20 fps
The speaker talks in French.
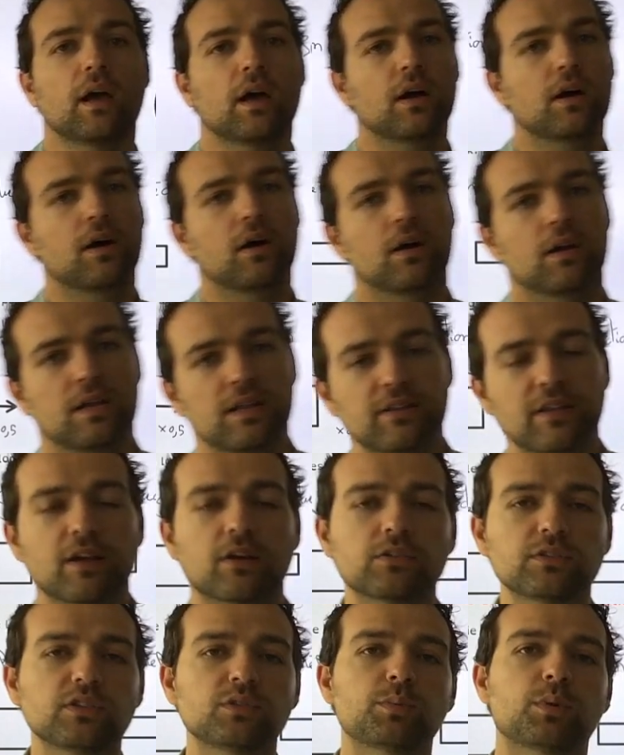Euh, les
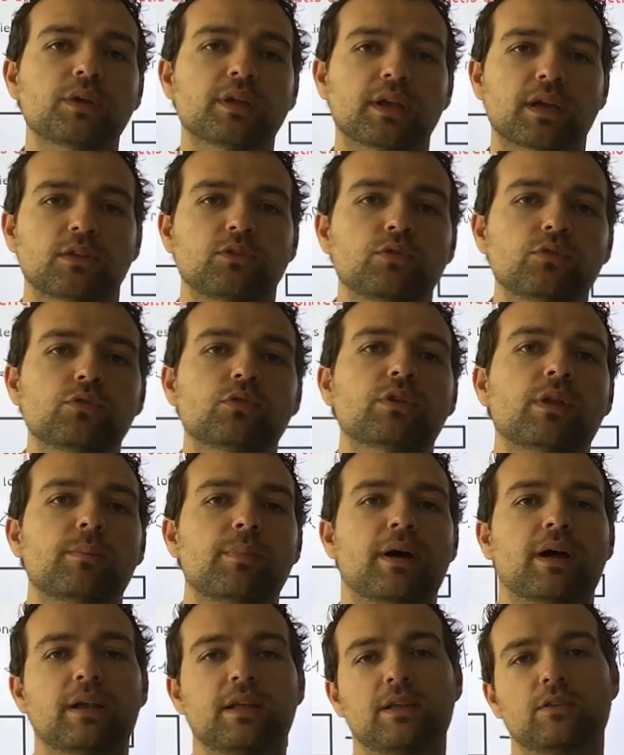agrandissements, les réductions, on a
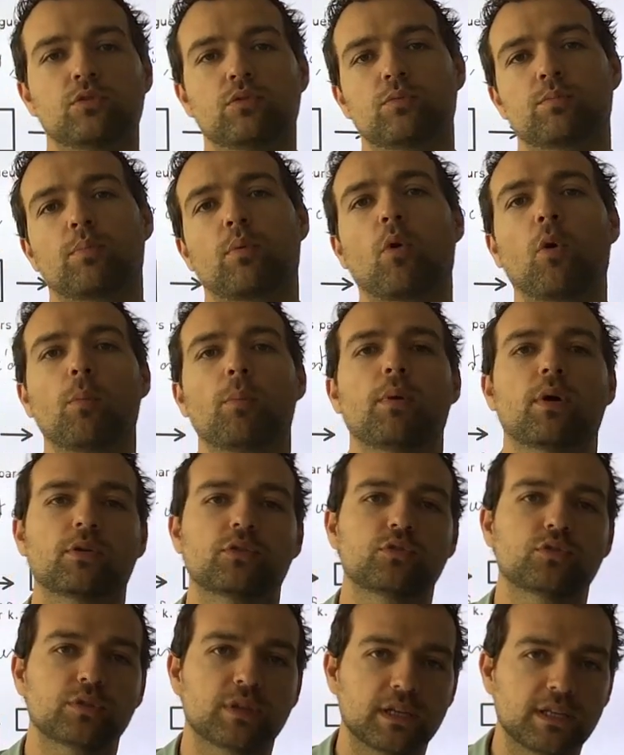parlé de
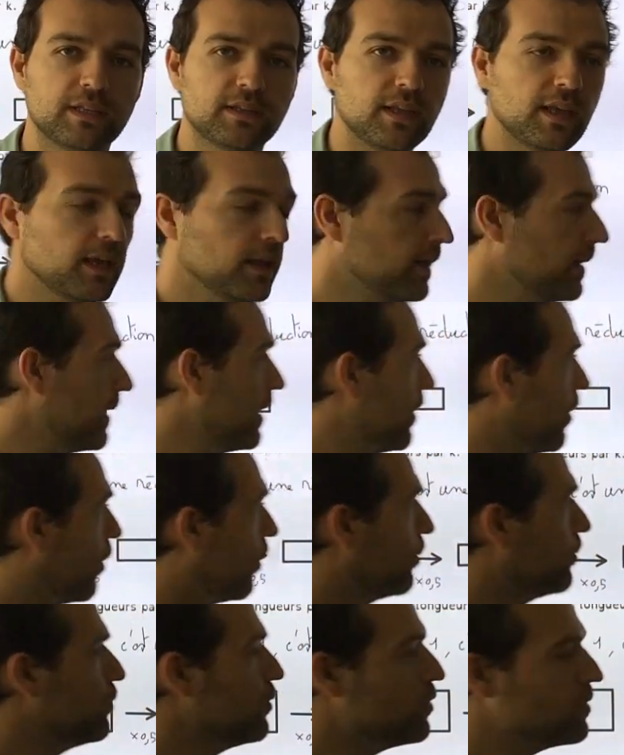proportionnalité.
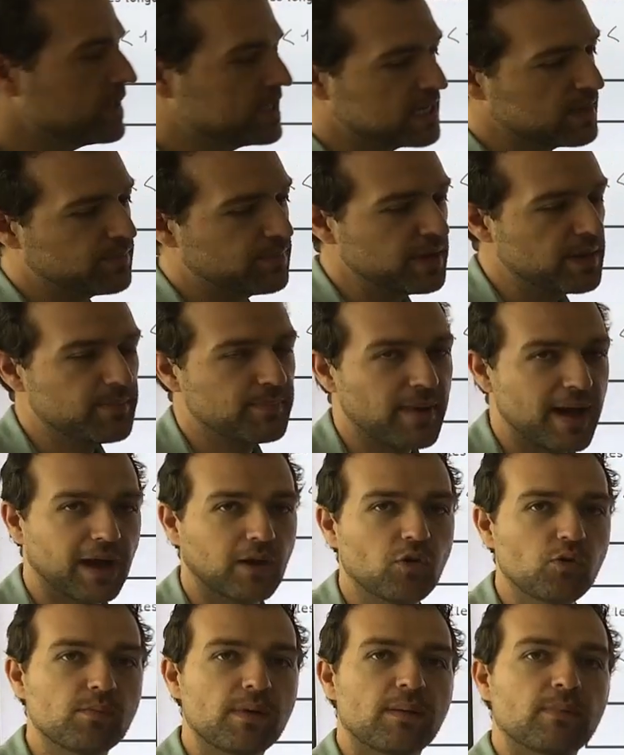On multiplie par
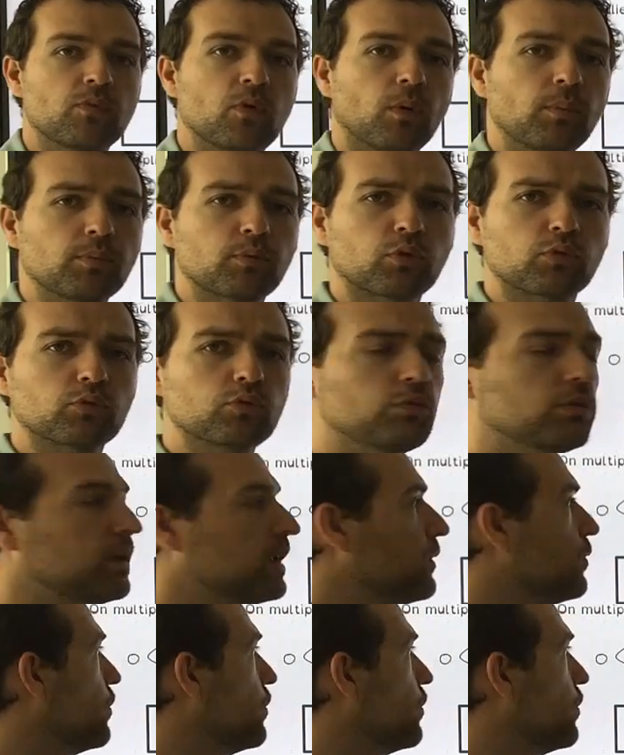le même nombre toutes les